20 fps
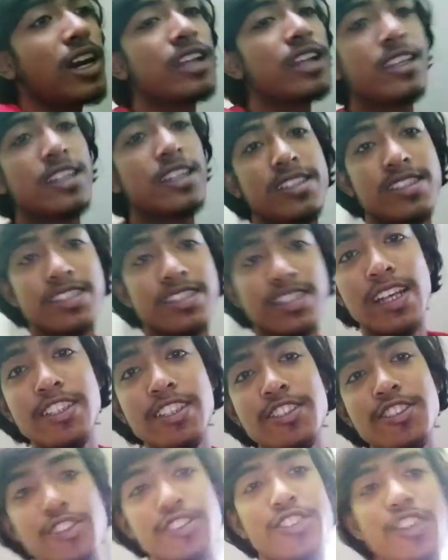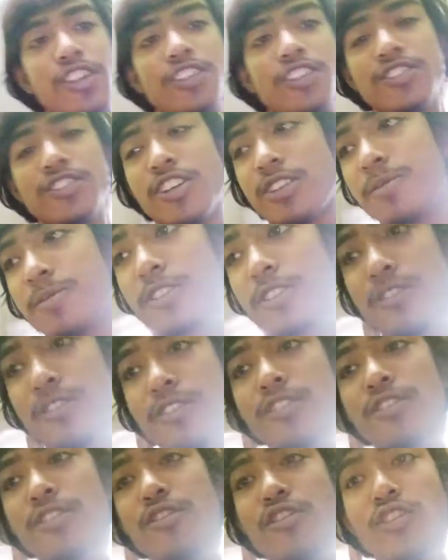আদার্স কাজ তো চলো ঝটপট
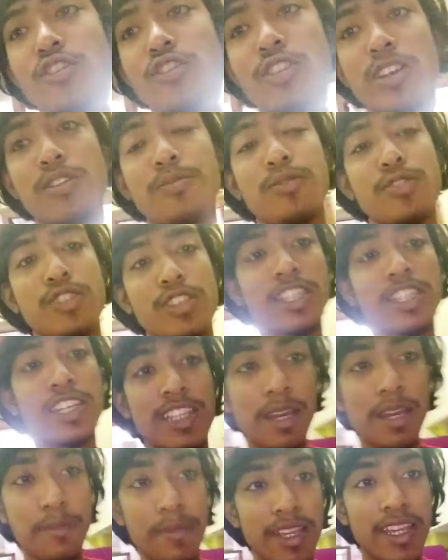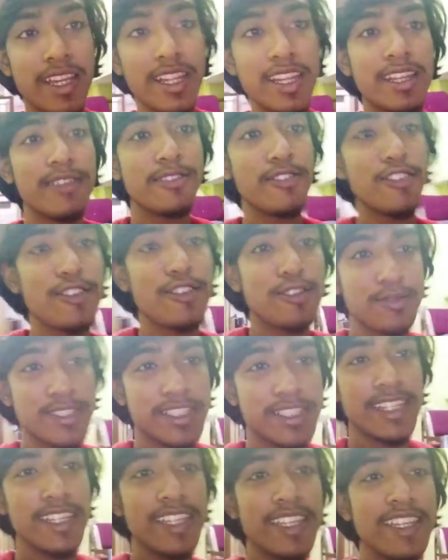করে ওগুলোকে ওপর থেকে নামিয়ে এনে ওগুলো
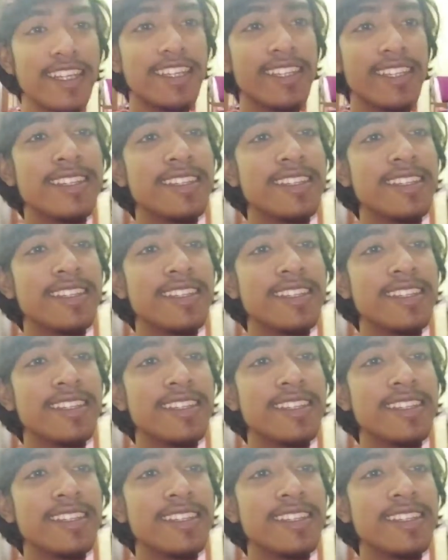গুছিয়ে নিই